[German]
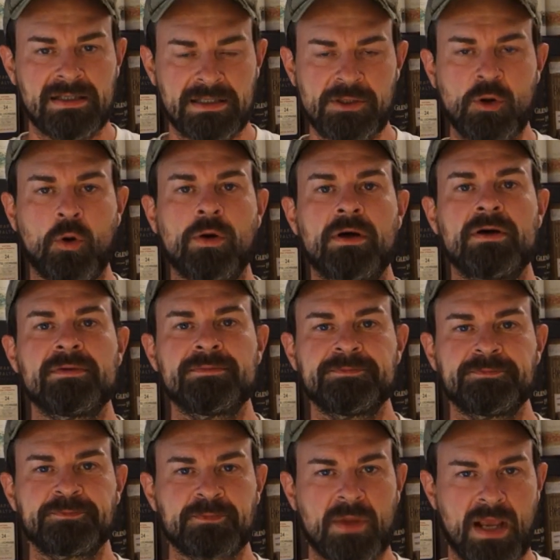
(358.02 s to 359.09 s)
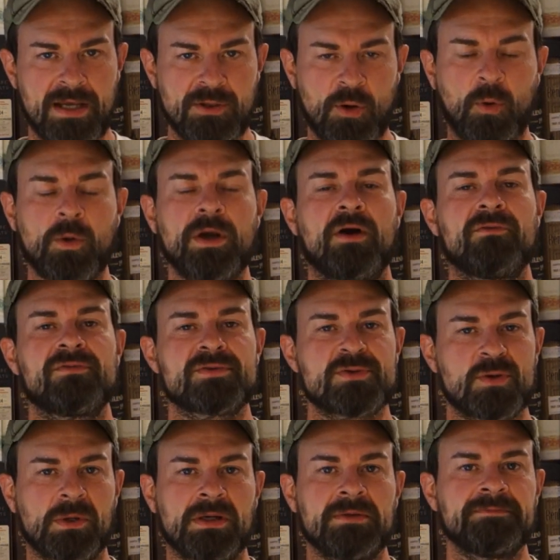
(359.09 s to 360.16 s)
Jung. Jung auf der
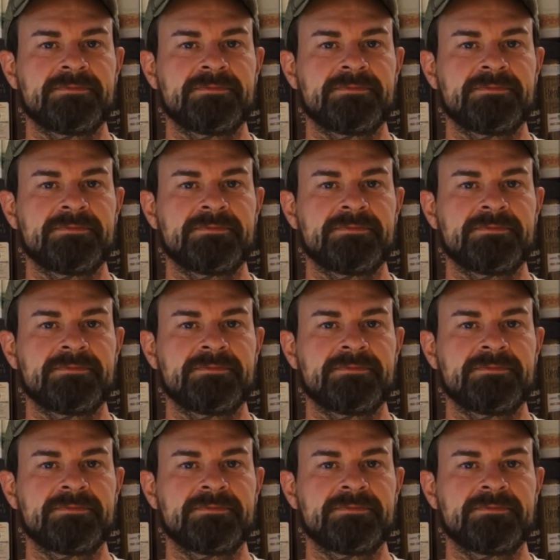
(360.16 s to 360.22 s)
Zunge.